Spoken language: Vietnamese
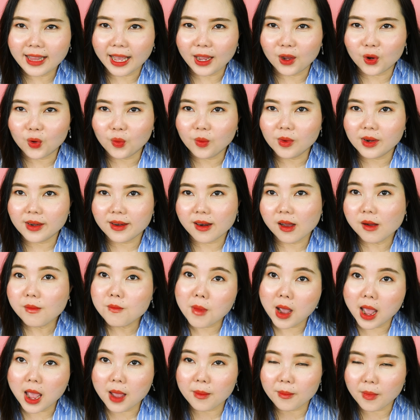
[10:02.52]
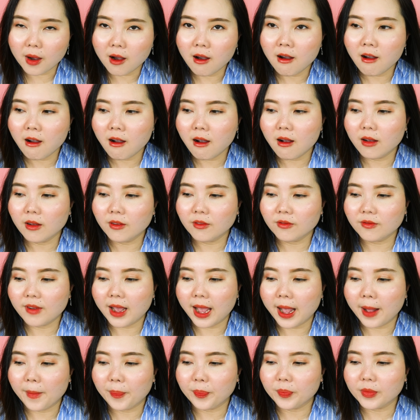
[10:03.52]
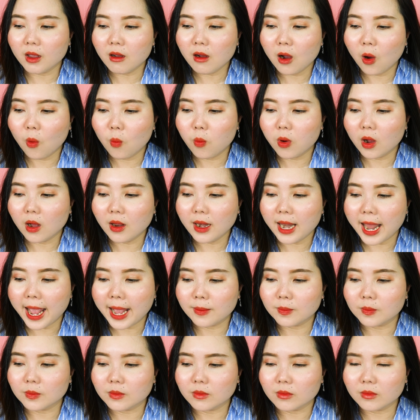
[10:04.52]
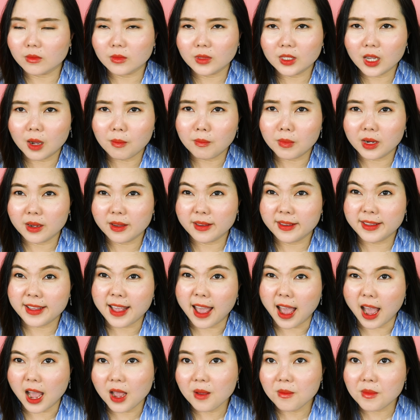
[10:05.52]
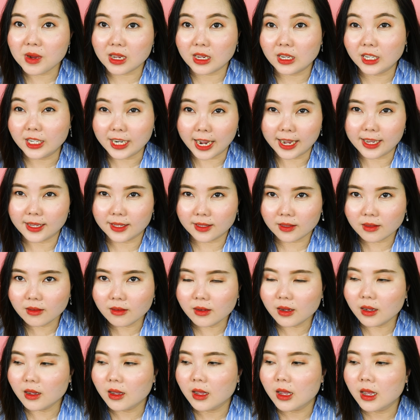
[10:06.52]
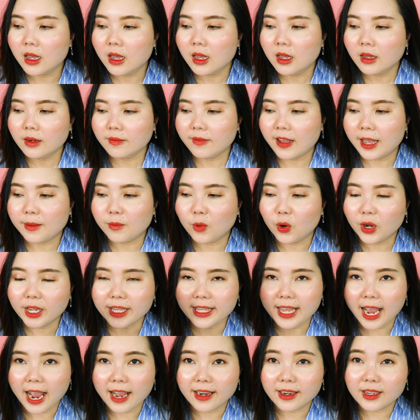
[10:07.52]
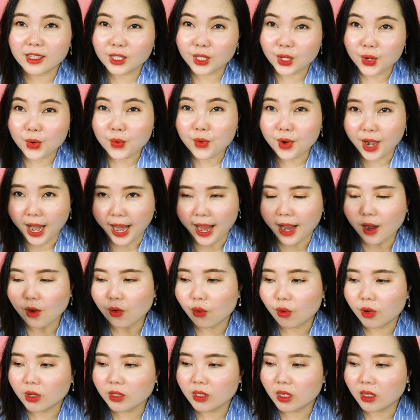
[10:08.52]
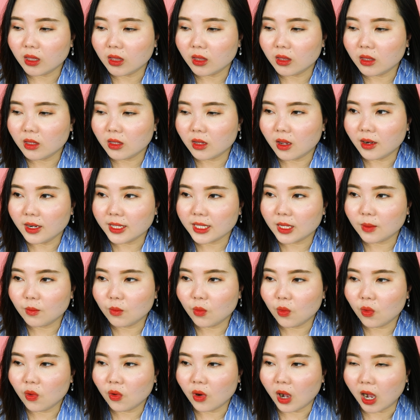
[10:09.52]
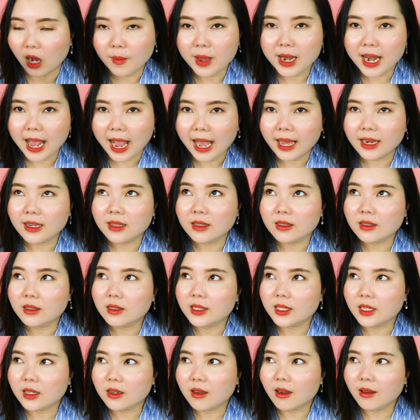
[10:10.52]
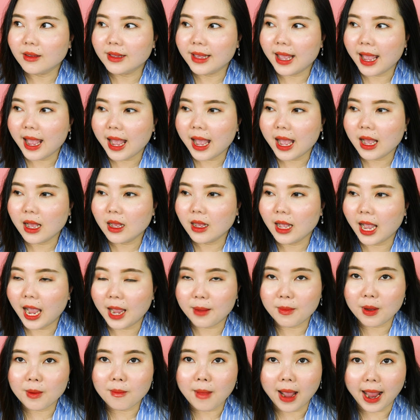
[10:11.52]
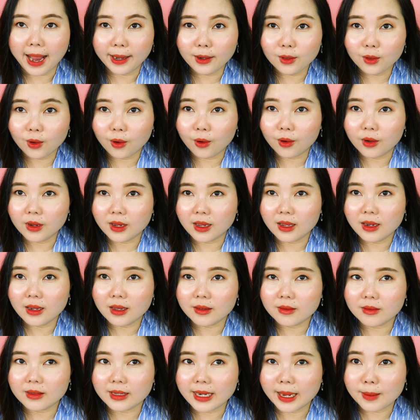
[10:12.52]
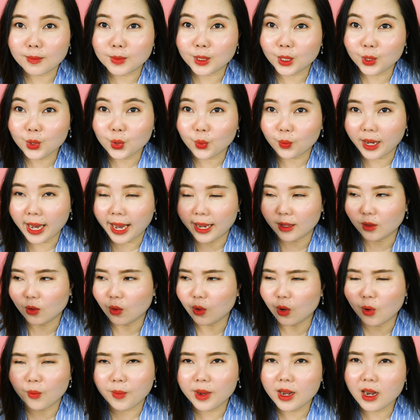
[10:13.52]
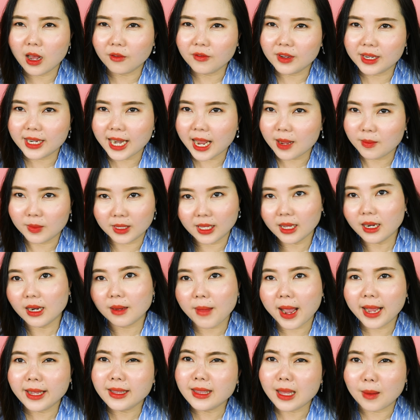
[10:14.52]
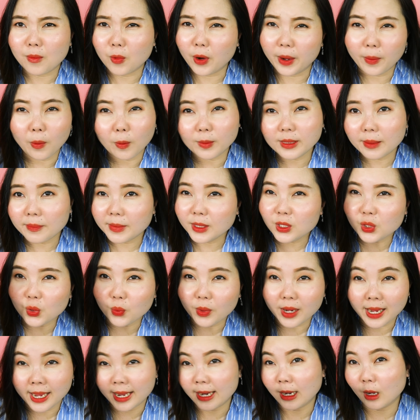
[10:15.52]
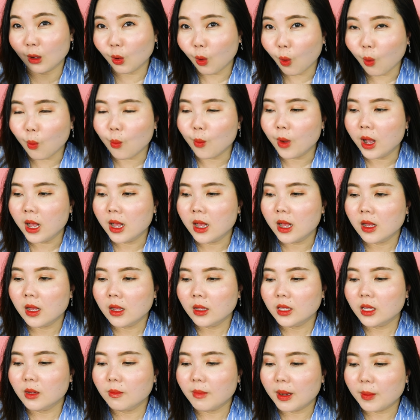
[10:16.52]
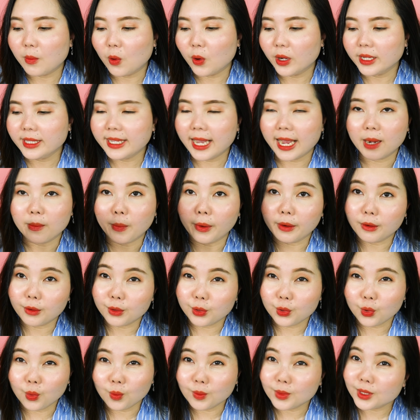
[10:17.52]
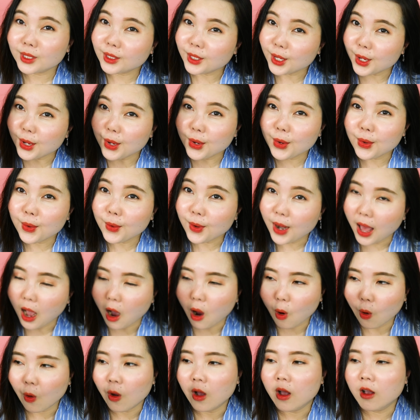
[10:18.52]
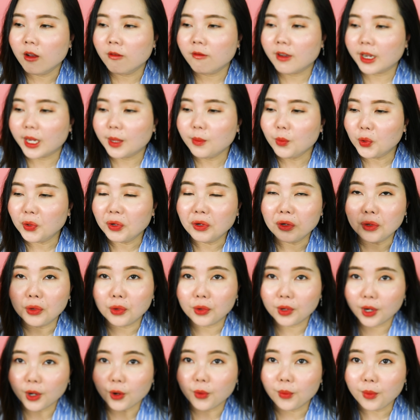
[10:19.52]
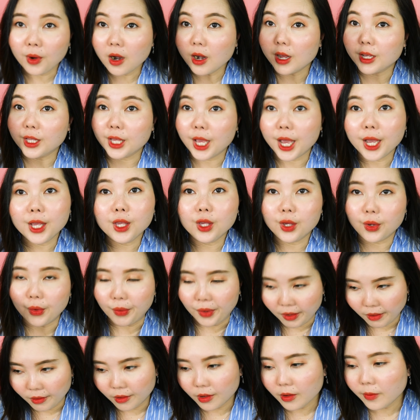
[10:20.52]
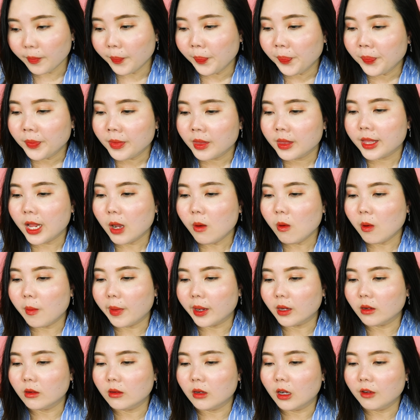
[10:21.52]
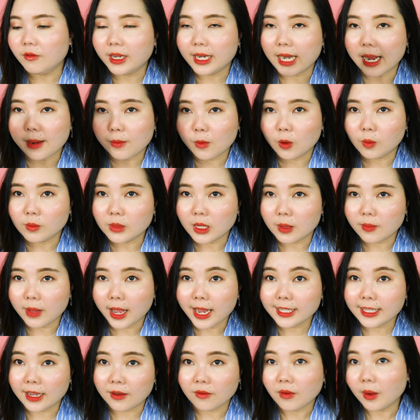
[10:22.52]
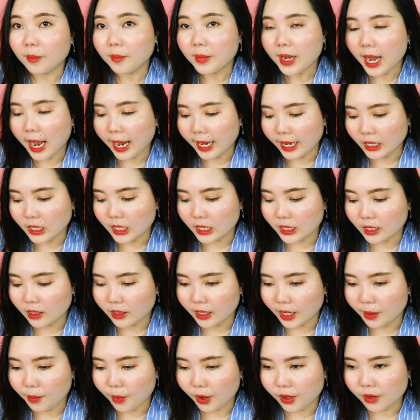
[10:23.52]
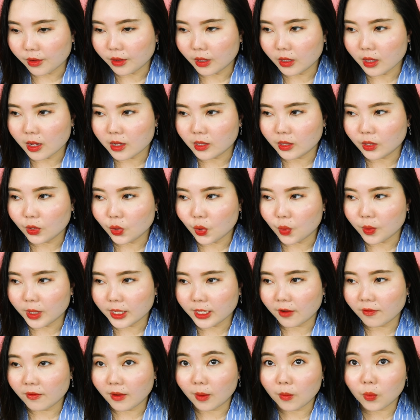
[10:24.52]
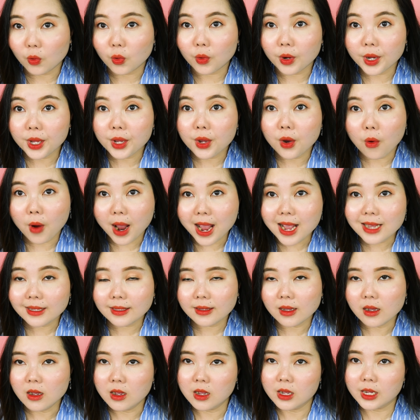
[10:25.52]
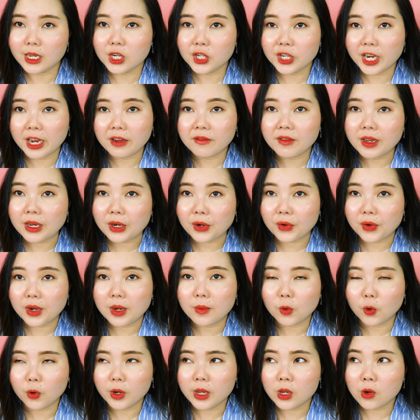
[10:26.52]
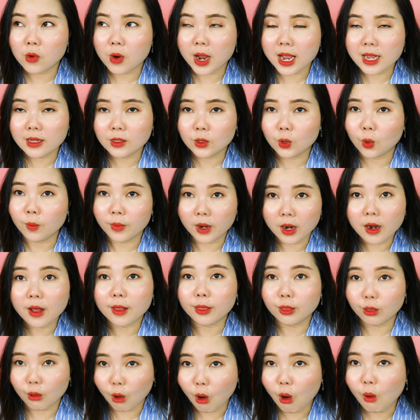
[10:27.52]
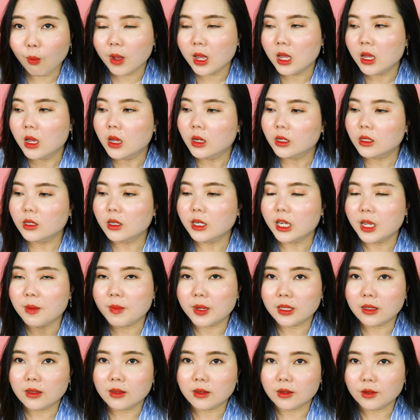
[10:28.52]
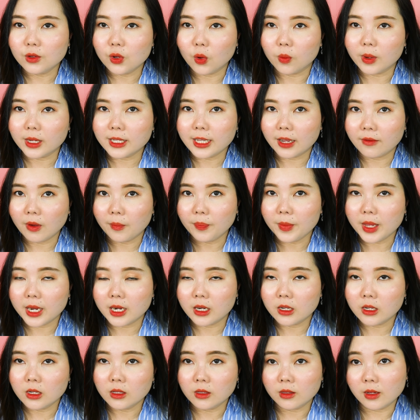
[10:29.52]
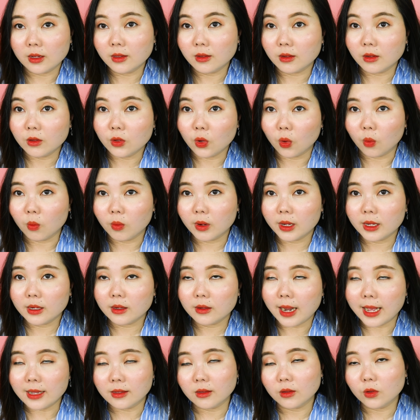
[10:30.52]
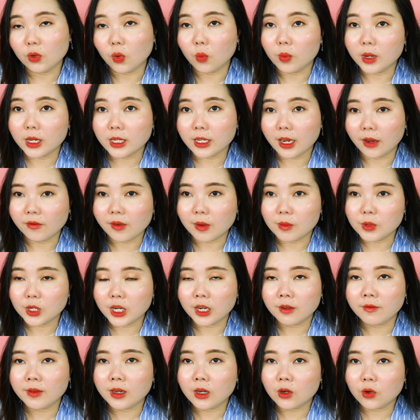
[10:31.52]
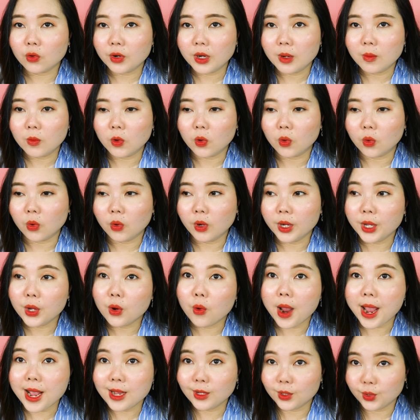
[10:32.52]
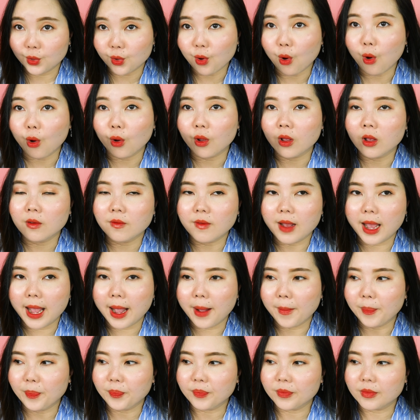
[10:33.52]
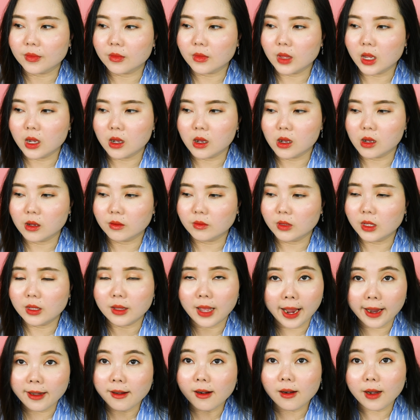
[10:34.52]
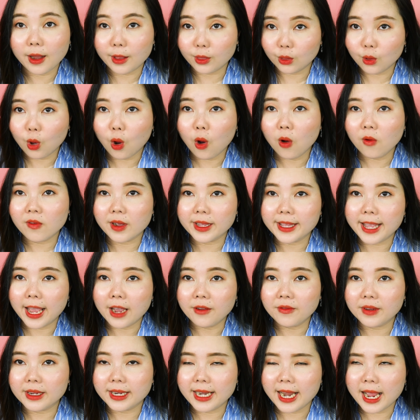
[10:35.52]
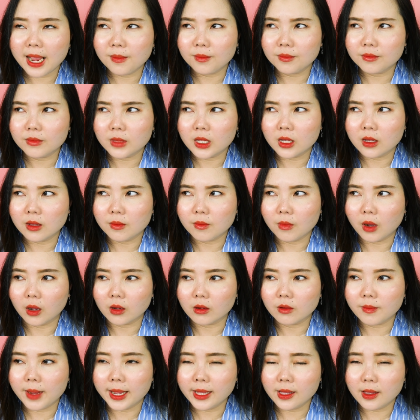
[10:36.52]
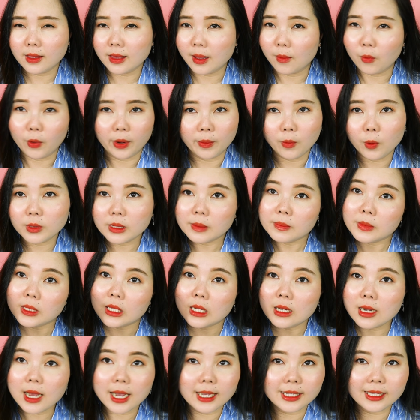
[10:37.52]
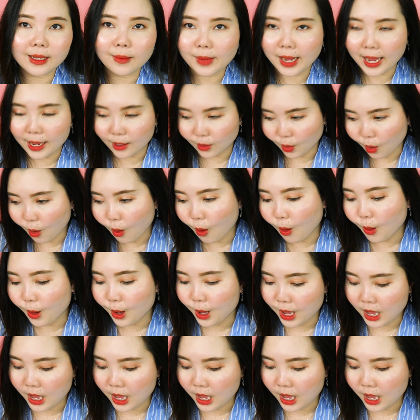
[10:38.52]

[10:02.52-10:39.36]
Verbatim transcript: tay của mình nó mềm hơn và nó không có làm cho mình dễ bị trầy xước á và một cái chai này siêu rẻ luôn á Trinh nhớ là Trinh mua ở bên Anh chỉ có giá hai ba bảng thôi nghĩa là năm sáu chục ngàn thôi không biết là ở Việt Nam chắc là bán tầm khoảng một trăm mấy chục ngàn là cùng nhưng mà một cái chai này mọi người dùng siêu lâu và cái mùi hương của nó cũng rất là dễ chịu nữa nếu mà mọi người ở Việt Nam không tìm thấy cái sản phẩm này á, thì Trinh nghĩ mọi người có thể sử dụng cái sản phẩm của EOS á. cái shaving cream của EOS cũng rất là tốt trước khi mà Trinh sử dụng cái sản phẩm này Trinh sẽ sử dụng đã sử dụng cái sản phẩm shaving cream của EOS rồi và uh, Trinh thấy thấy rất là tốt và giá Việt Nam thì mọi người bán chỉ tầm khoảng 190 200 ngàn thôi